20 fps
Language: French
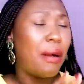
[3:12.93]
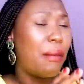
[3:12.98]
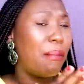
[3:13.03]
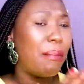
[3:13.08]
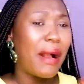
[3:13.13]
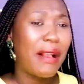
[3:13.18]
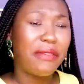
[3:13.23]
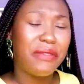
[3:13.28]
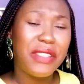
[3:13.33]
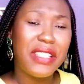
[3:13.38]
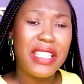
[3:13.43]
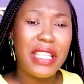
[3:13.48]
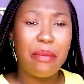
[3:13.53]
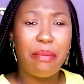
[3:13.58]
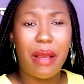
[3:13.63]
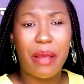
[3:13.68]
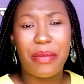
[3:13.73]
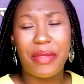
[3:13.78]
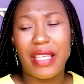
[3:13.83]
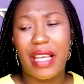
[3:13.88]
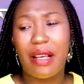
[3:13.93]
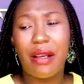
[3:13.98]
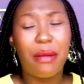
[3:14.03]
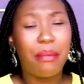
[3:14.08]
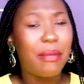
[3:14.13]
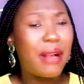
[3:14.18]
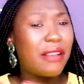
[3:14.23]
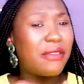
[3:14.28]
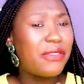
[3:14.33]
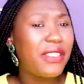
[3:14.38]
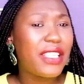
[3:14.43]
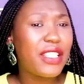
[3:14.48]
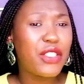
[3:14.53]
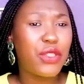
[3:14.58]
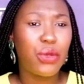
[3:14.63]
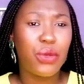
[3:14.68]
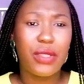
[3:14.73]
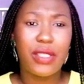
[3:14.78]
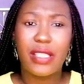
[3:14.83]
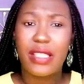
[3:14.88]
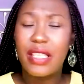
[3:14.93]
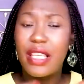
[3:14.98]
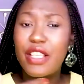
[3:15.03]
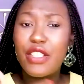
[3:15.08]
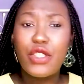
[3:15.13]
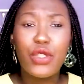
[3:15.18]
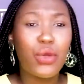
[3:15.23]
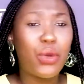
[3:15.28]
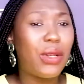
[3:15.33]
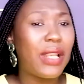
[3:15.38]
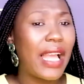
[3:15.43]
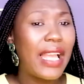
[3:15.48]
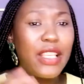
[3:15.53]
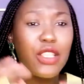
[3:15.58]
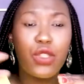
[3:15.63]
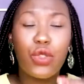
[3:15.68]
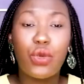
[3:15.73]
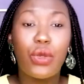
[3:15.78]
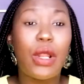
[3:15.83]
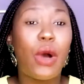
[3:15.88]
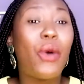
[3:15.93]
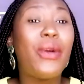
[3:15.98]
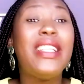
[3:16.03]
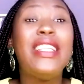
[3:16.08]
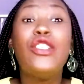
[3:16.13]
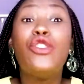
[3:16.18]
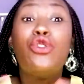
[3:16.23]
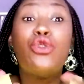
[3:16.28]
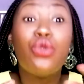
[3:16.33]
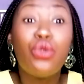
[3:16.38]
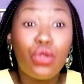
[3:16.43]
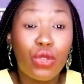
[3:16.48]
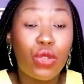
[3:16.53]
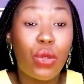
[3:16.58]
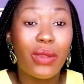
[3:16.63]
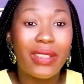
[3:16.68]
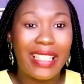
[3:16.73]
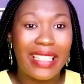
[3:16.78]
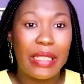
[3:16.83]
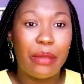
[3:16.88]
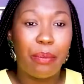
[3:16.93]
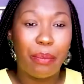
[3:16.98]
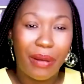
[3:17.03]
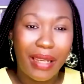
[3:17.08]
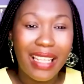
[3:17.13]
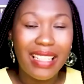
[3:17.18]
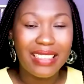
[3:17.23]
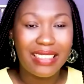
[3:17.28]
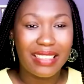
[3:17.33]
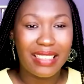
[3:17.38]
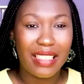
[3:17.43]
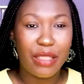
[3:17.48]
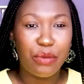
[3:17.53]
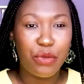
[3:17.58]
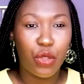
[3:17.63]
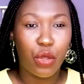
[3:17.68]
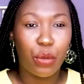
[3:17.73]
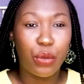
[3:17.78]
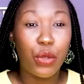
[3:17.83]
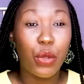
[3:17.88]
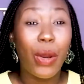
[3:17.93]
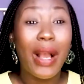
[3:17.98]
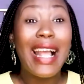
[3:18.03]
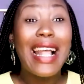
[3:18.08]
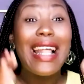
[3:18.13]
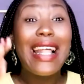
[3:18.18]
Ma vie n'est pas bien. Ma vie est ceci et cela et cela. On est tout le temps dans les plaintes et les murmures.